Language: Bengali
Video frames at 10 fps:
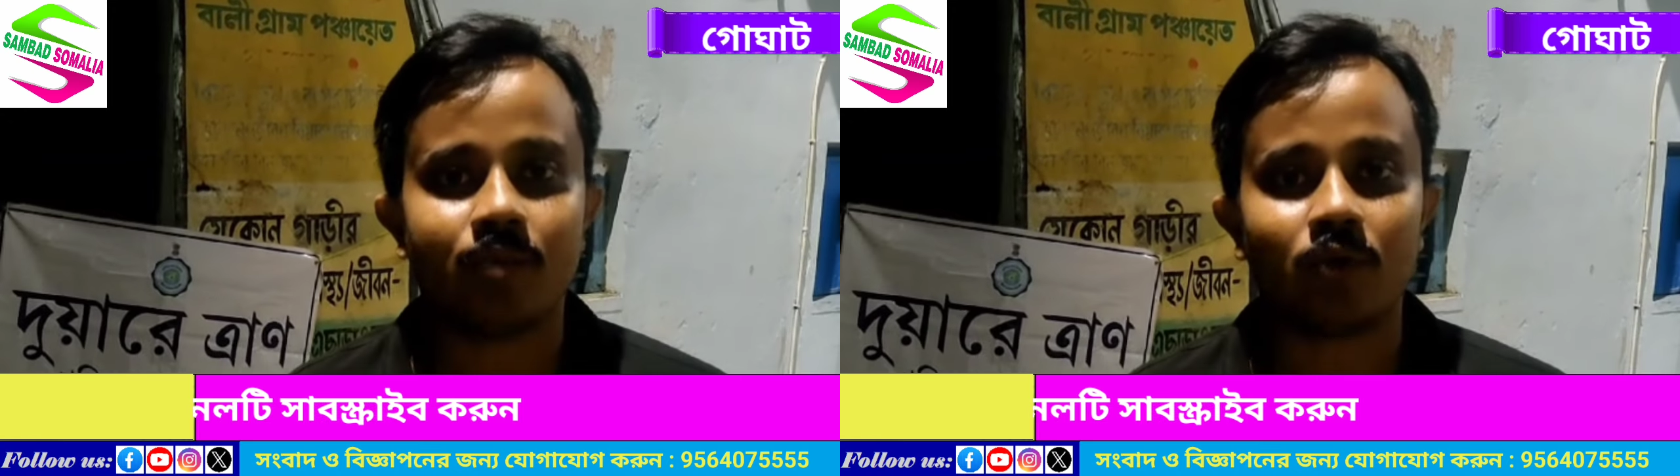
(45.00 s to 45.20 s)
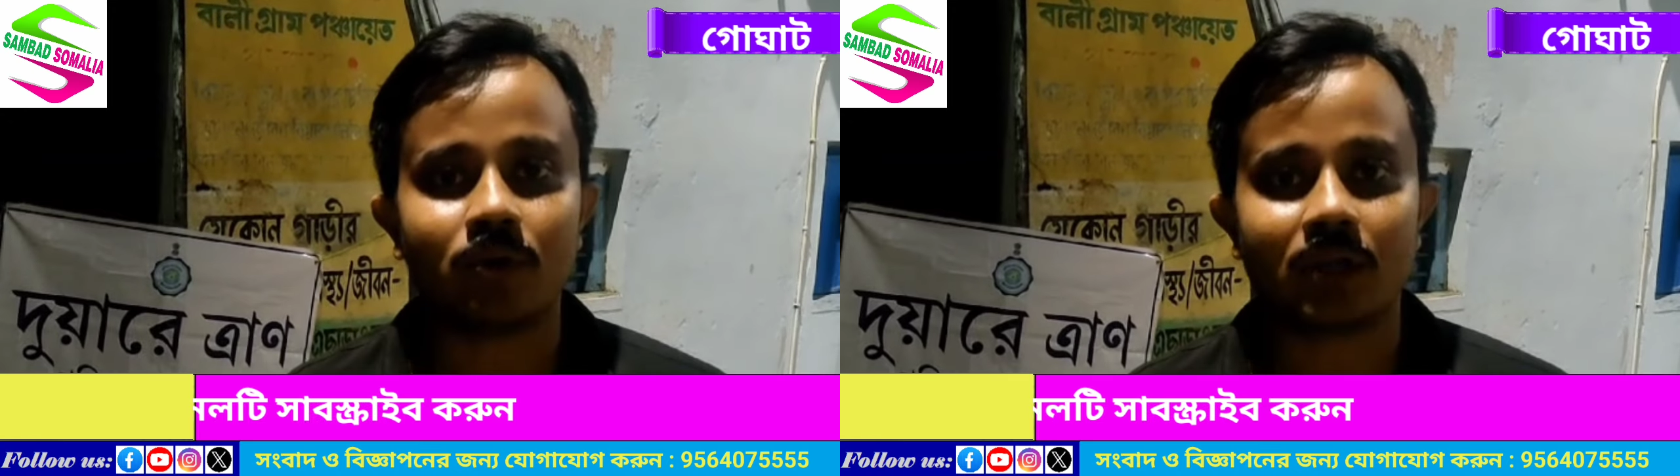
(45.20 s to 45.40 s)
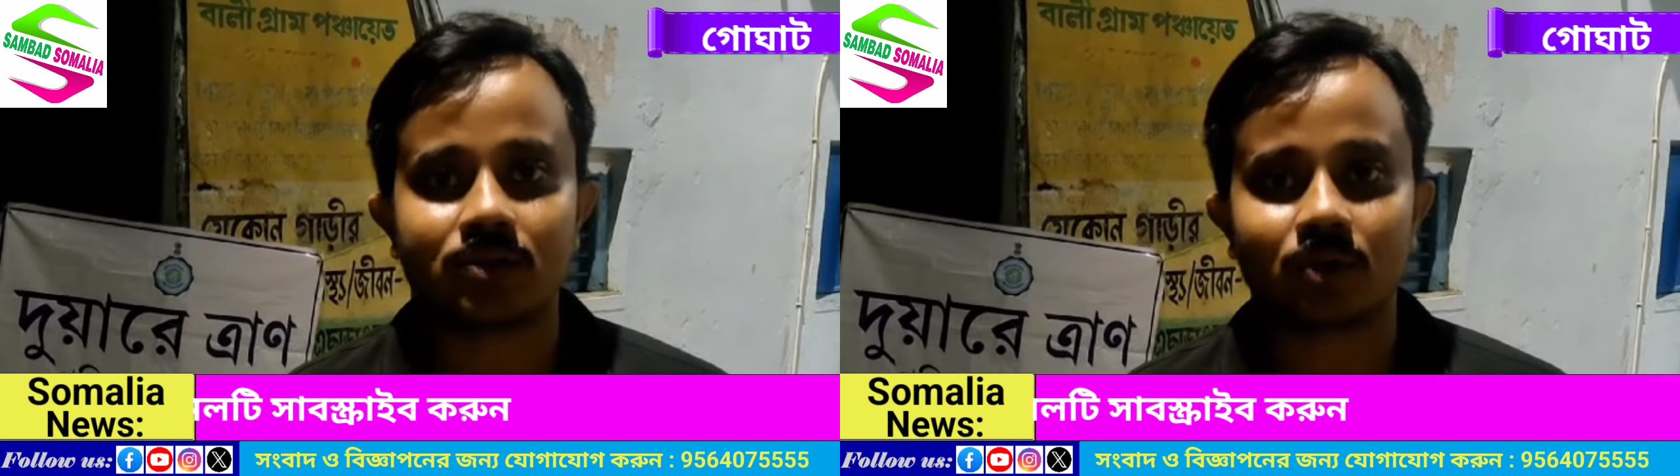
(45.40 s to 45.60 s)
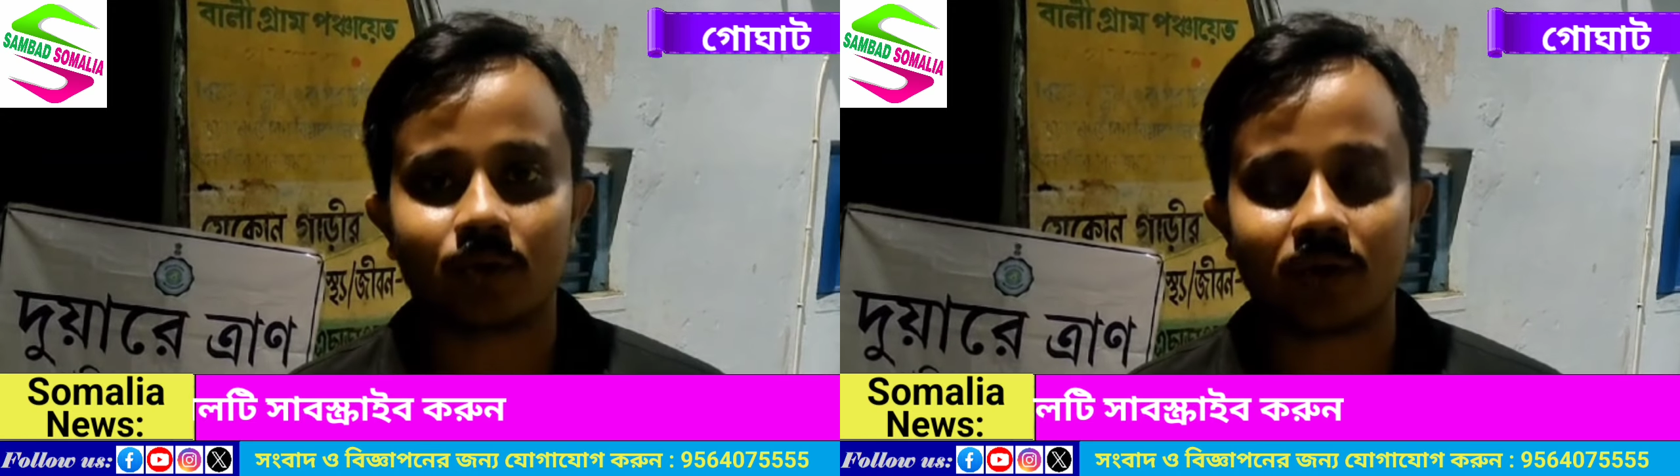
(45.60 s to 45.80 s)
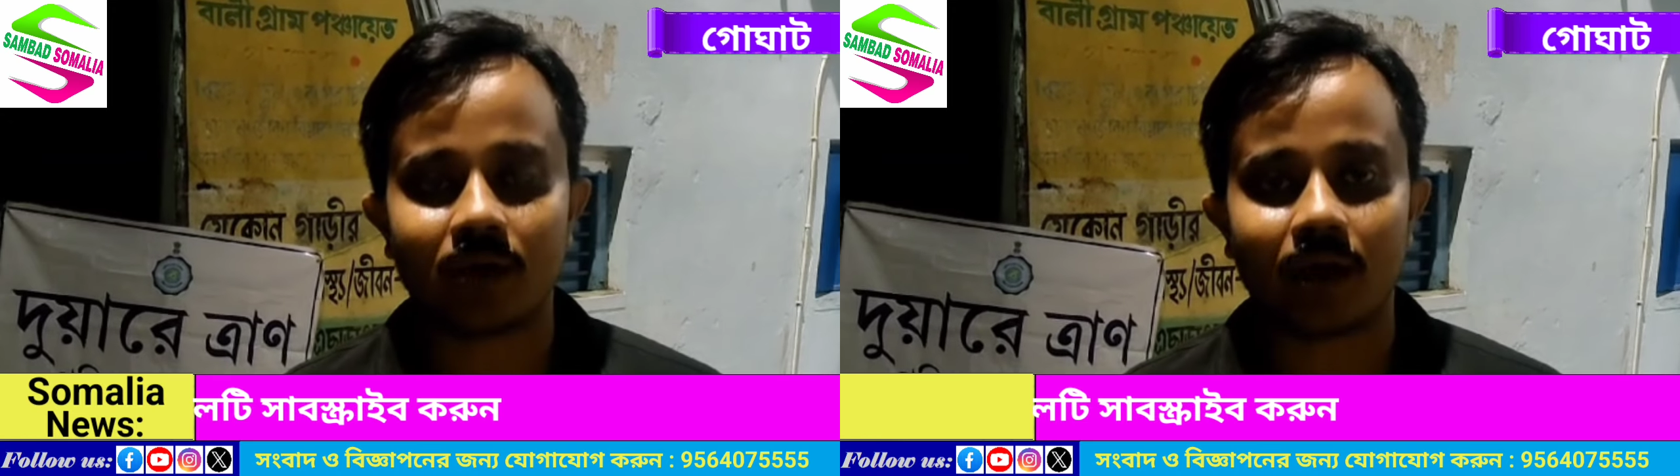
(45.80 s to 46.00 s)
এই বন্যার
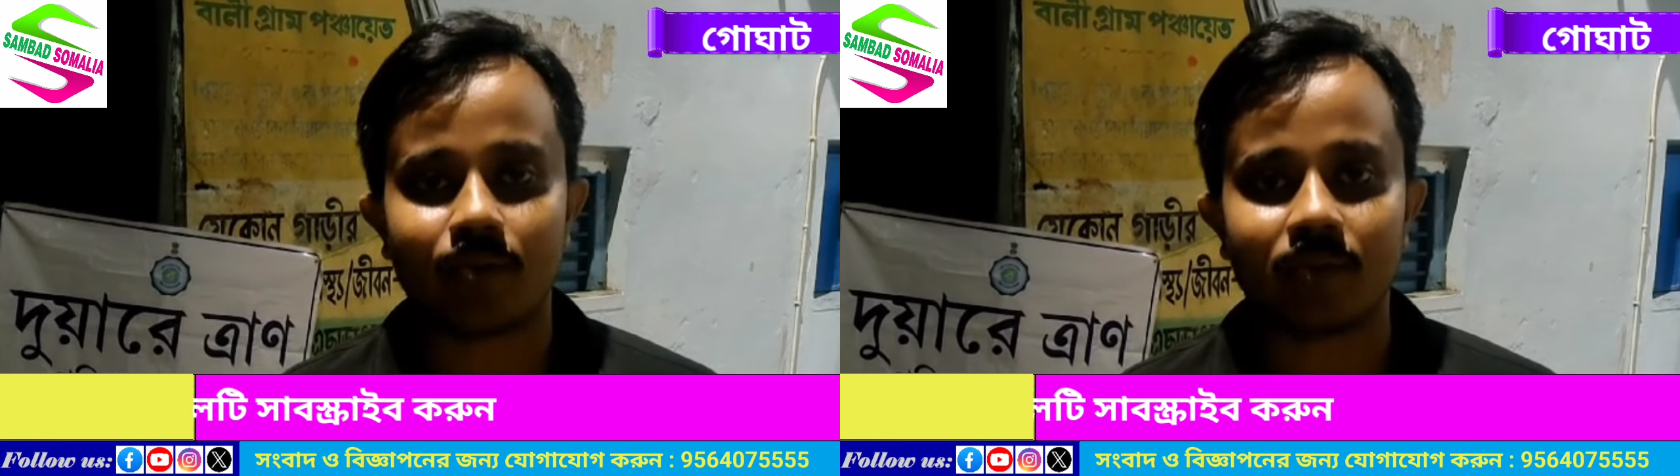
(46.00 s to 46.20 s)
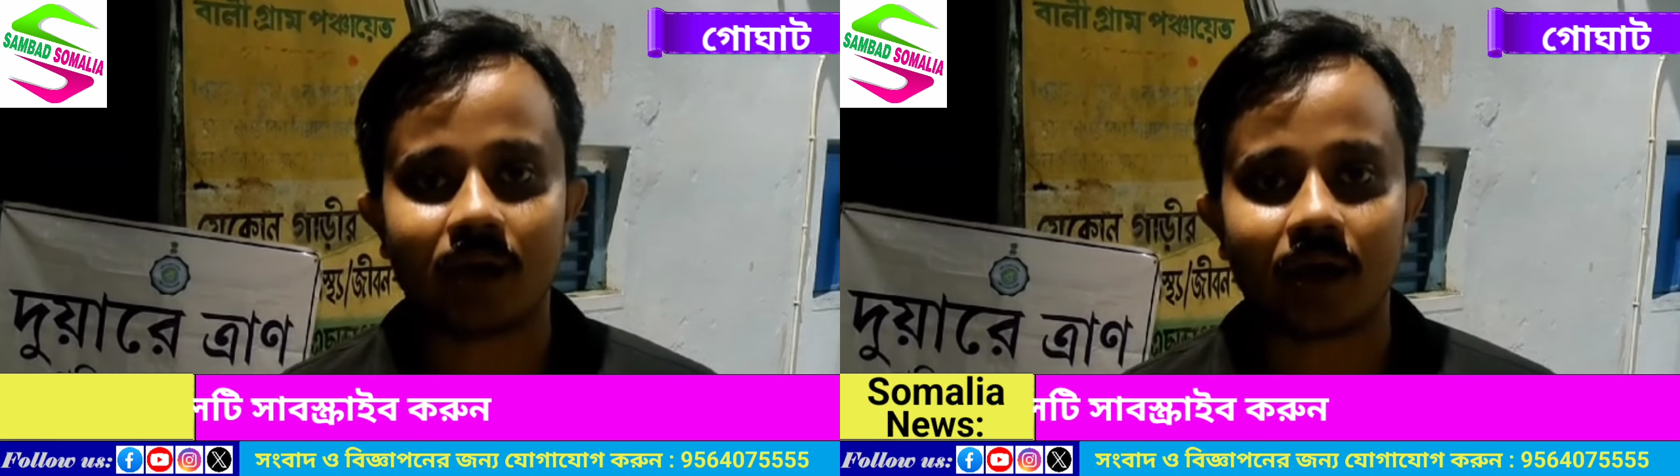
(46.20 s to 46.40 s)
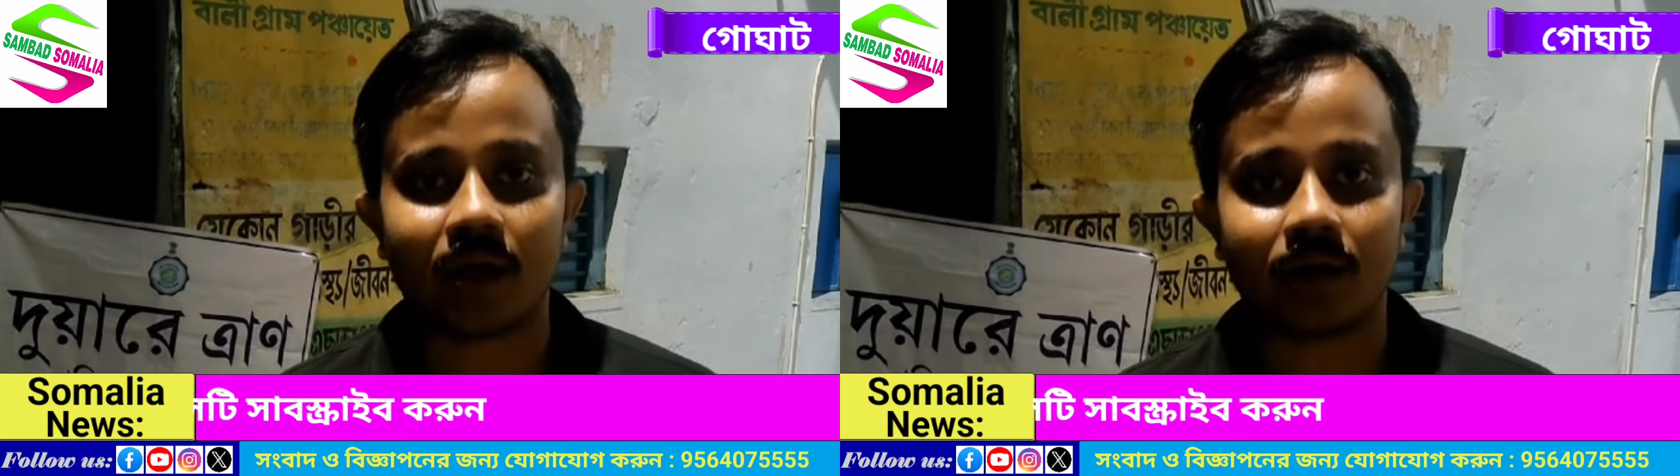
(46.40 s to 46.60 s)
সময় আমরা